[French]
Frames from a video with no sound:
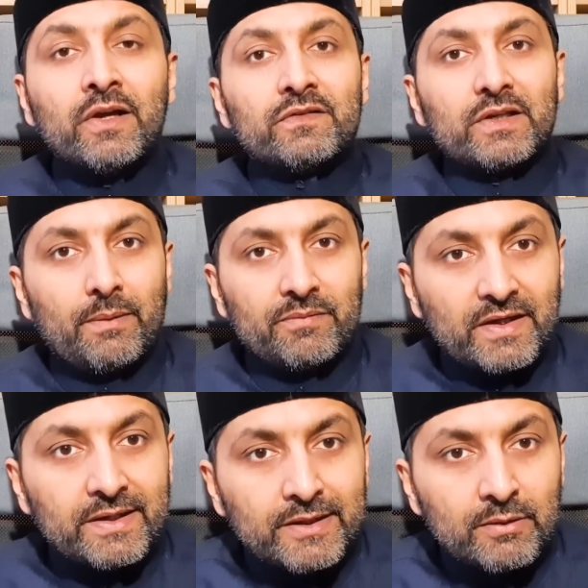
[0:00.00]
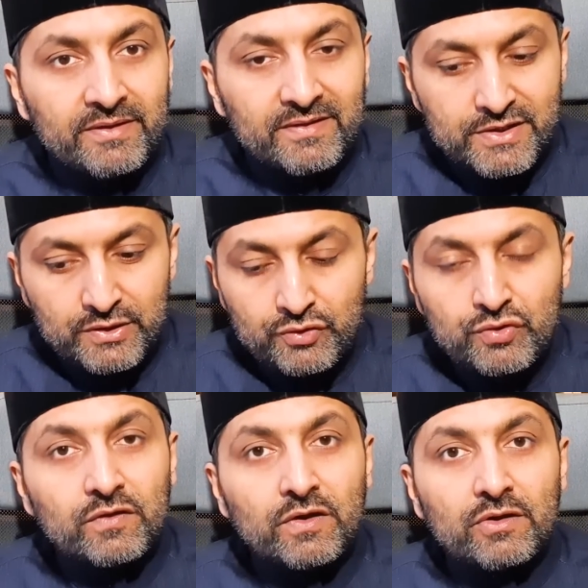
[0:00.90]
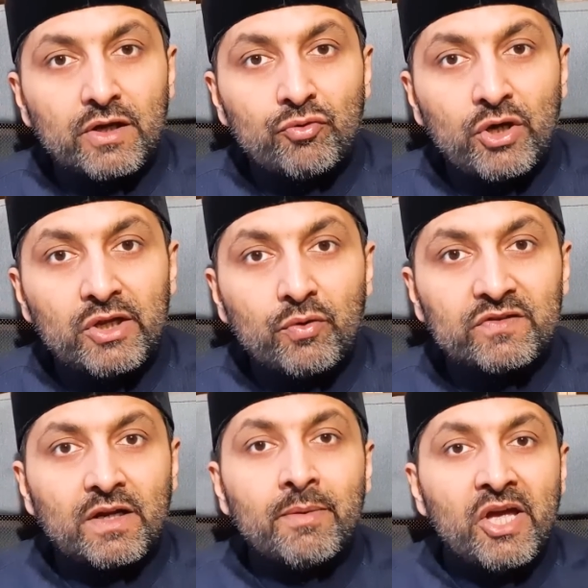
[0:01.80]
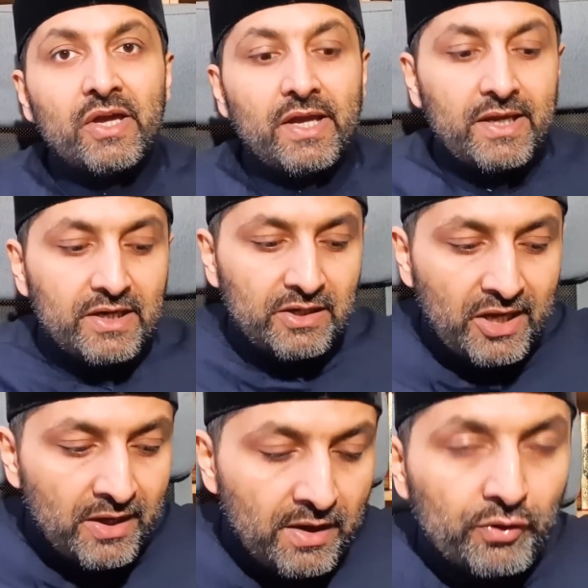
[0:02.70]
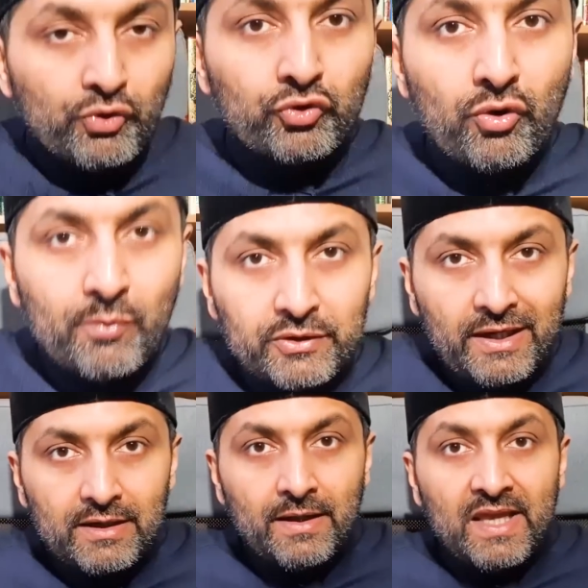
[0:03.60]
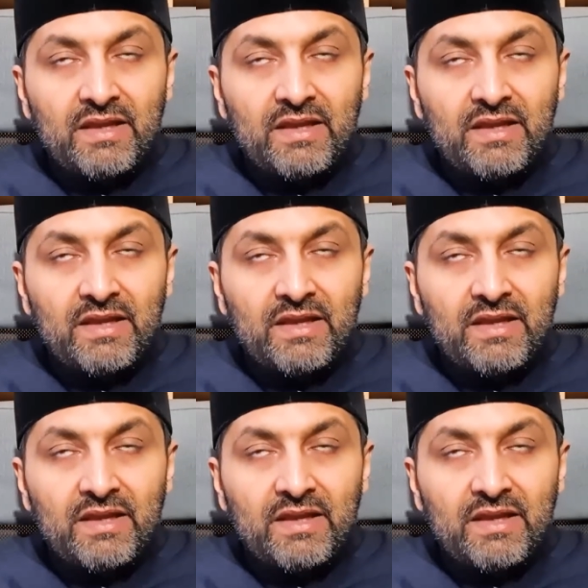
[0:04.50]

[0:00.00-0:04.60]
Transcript: C'est comme ça qu'était le messager de Dieu sallallahu alayhi wa sallam et il est notre modèle.